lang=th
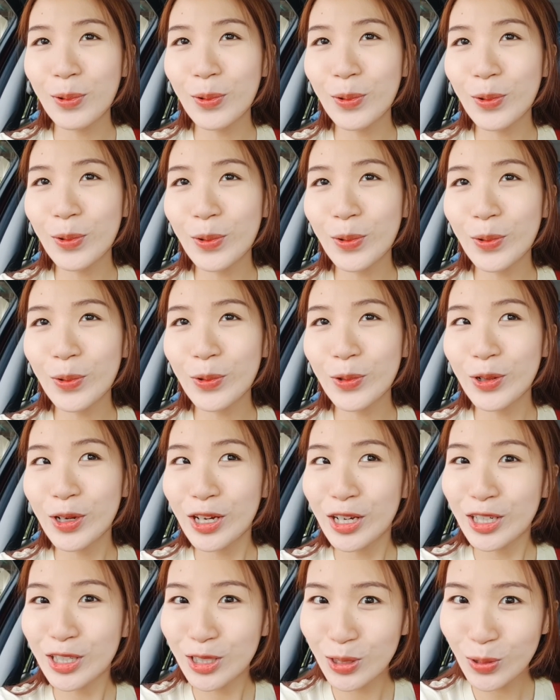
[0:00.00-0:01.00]
ผู้
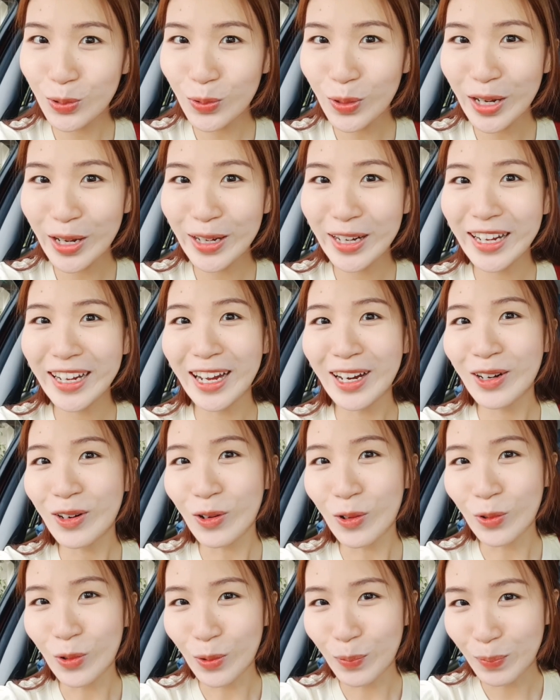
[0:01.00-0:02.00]
ช่วยในการ
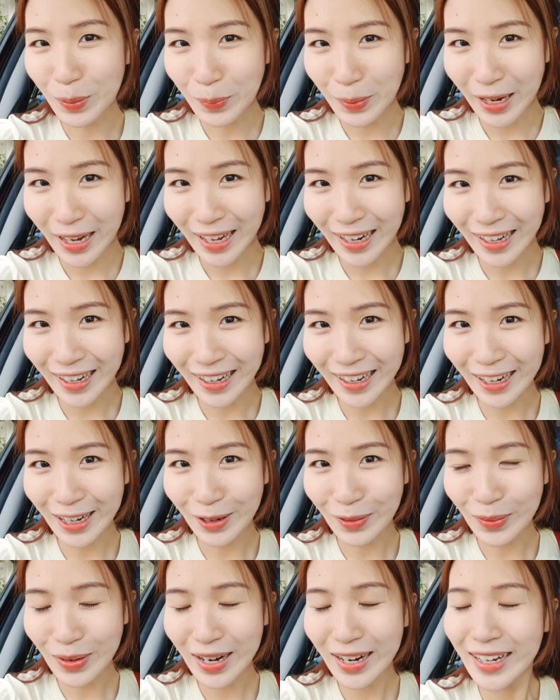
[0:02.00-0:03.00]
ออกงบประมาณนะ
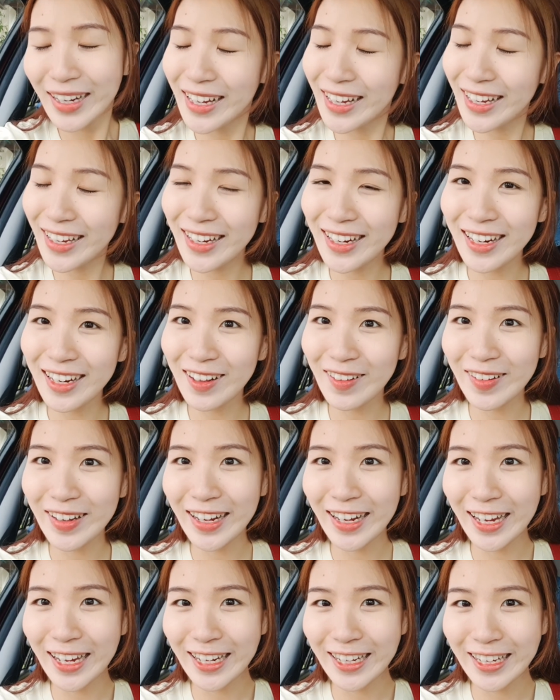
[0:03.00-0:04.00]
คะว่าเฮ้ยเรา
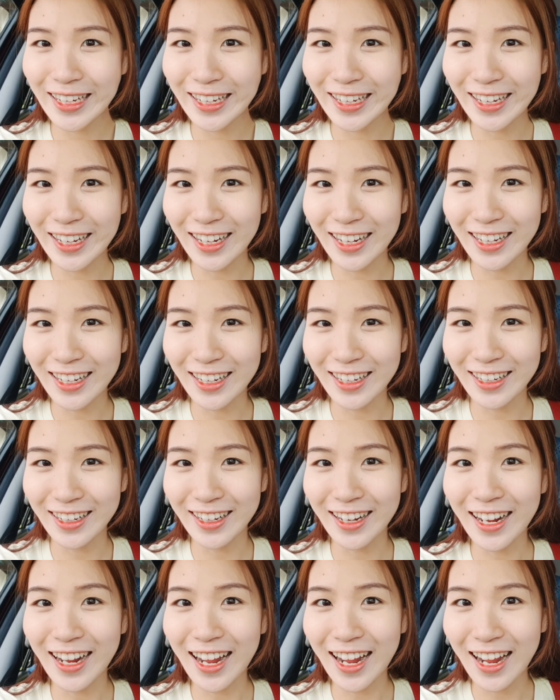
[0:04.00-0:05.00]
ยังไงดีอะไรอย่าง
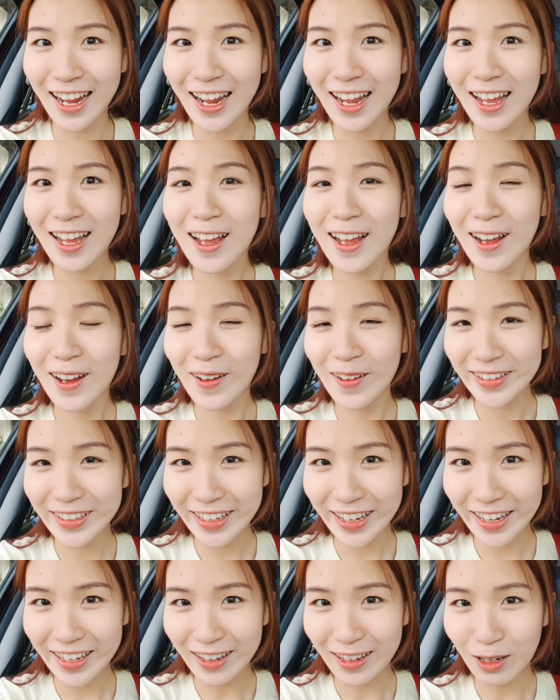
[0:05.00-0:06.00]
งี้ค่ะโอ
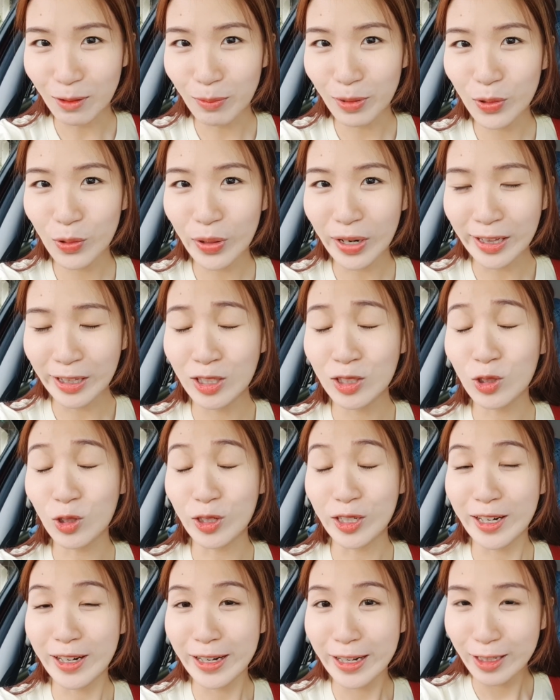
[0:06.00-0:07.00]
เคเดี๋ยวเรามาดูกัน
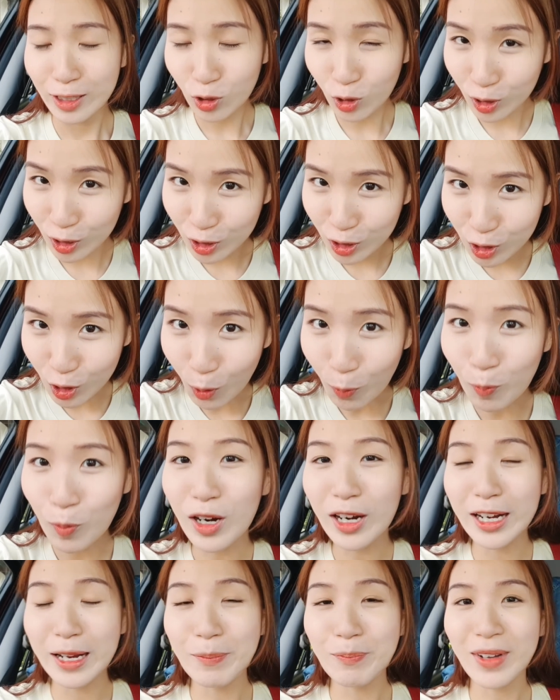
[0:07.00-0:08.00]
จนจบ
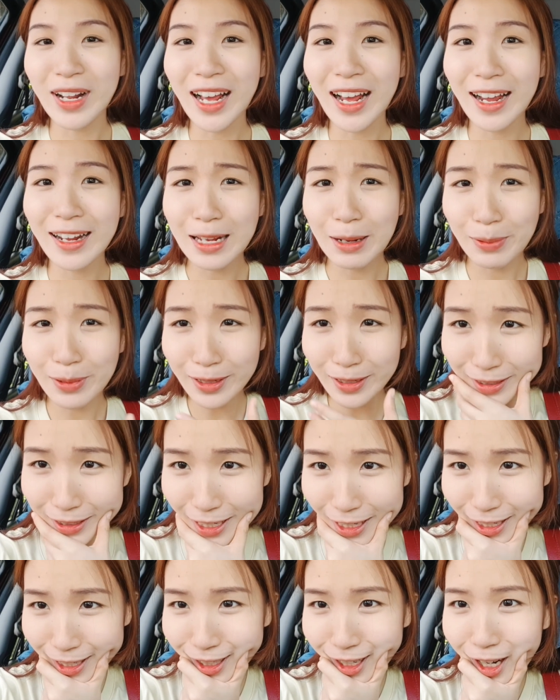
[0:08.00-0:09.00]
คลิปนะคะอย่าเพิ่ง
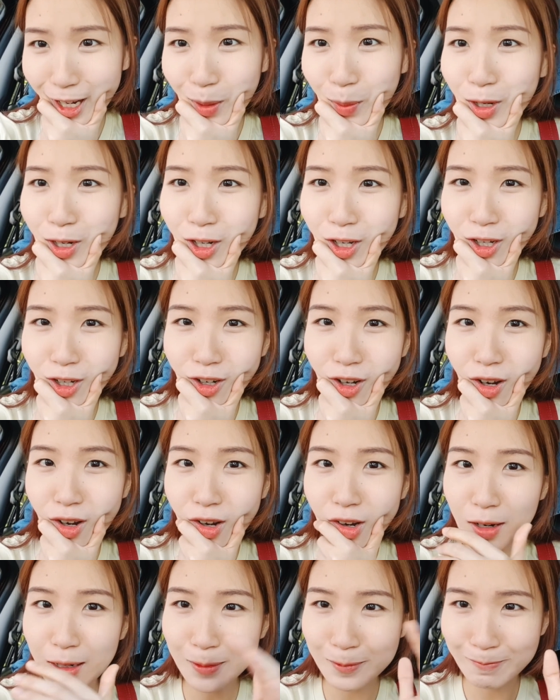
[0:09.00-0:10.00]
ทิ้งไนไว้ไหน
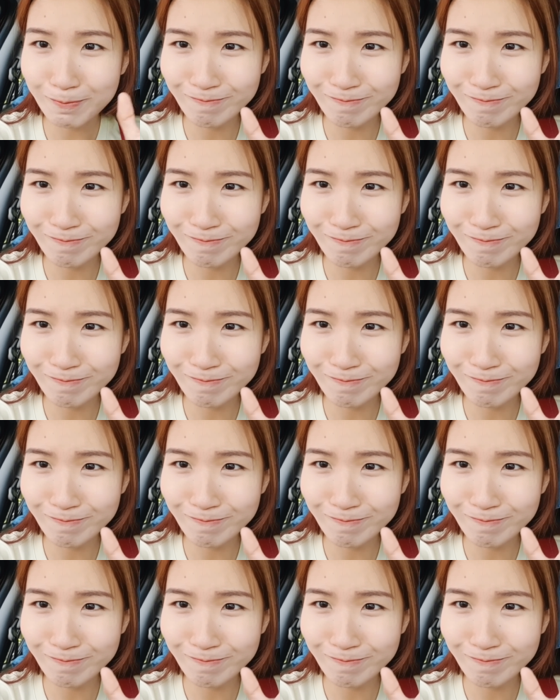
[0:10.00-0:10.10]
เนาะ